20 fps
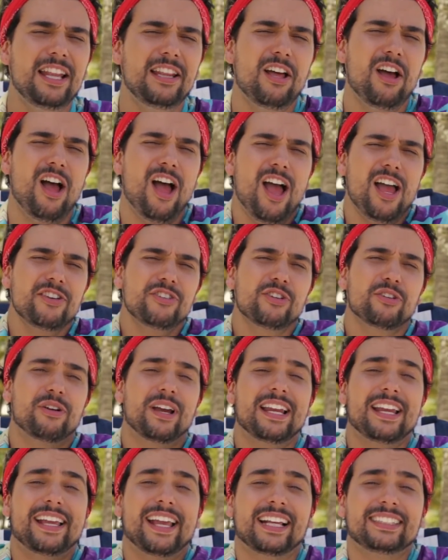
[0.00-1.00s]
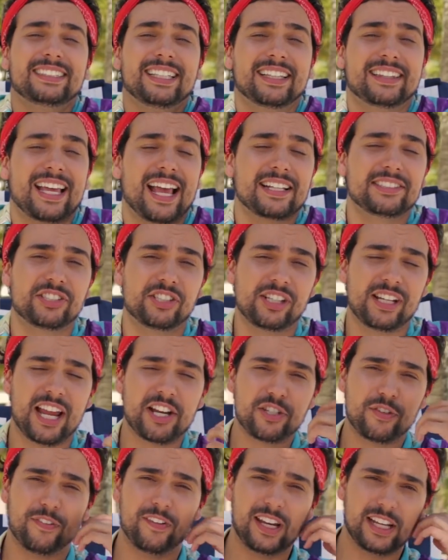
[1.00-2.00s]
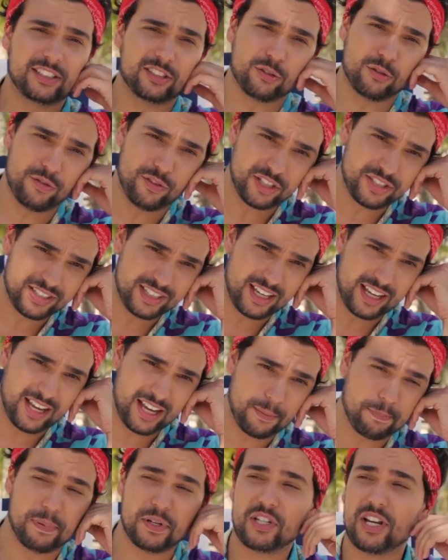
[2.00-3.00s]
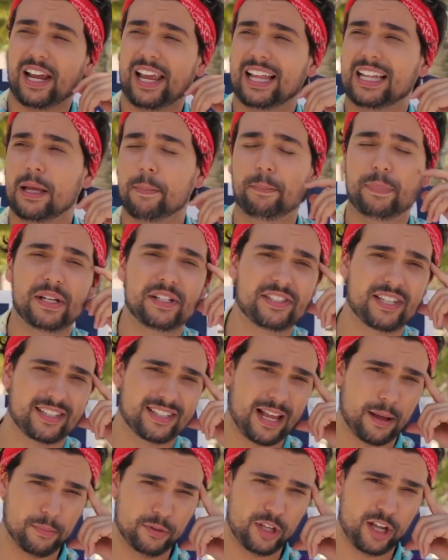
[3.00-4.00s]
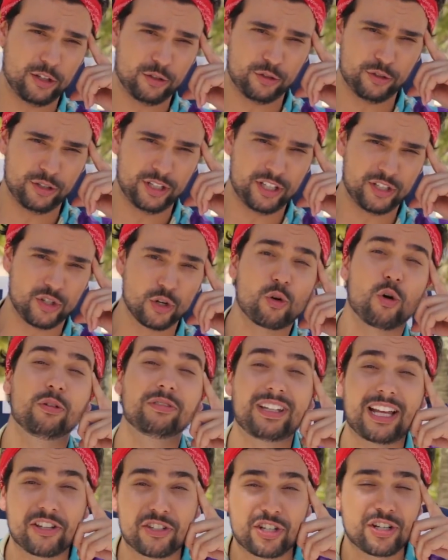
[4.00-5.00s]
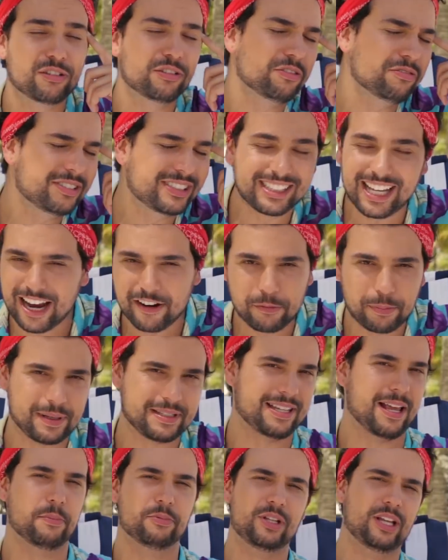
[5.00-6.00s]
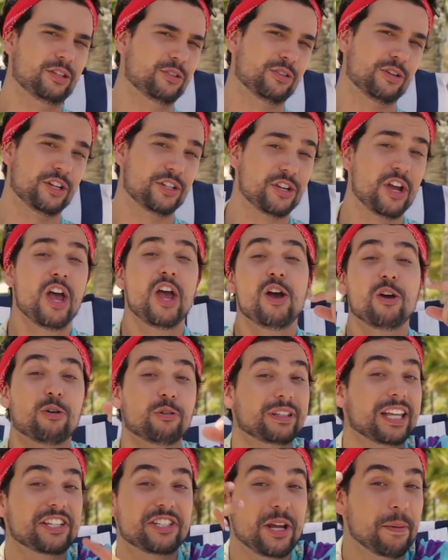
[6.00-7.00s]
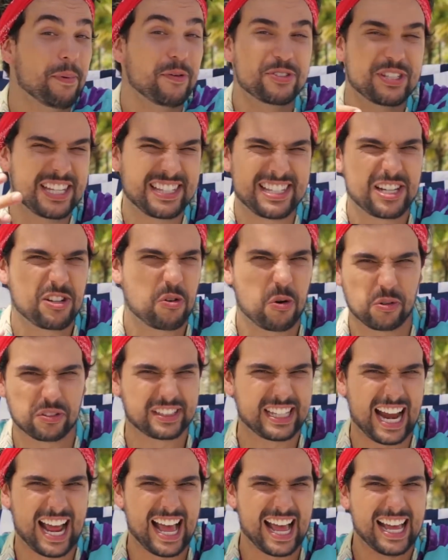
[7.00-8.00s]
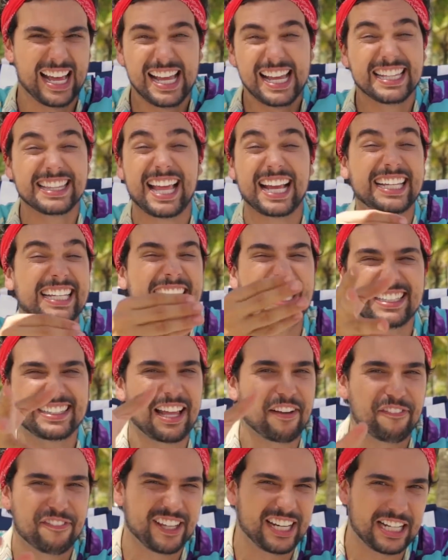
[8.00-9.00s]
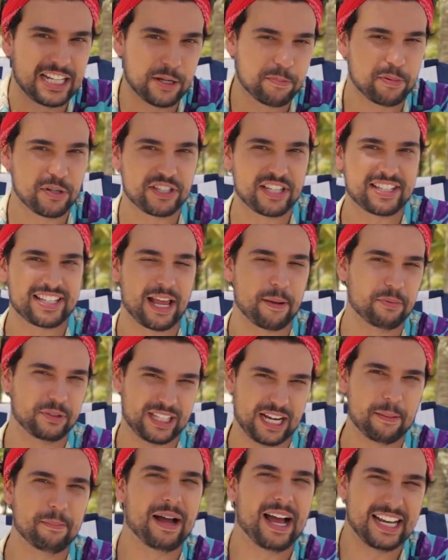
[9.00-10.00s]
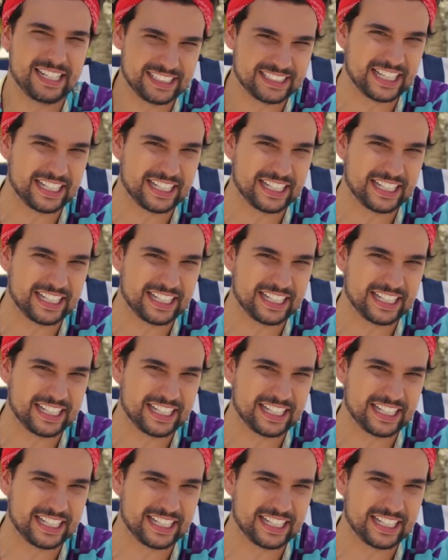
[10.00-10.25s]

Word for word: É lógico, ele quer sentar e assistir Netflix com você, pedir aquela pizza sábado à noite. O contatinho não serve para sábado à noite. O contatinho é para você se encontrar na quinta-feira depois que você sai pro trabalho,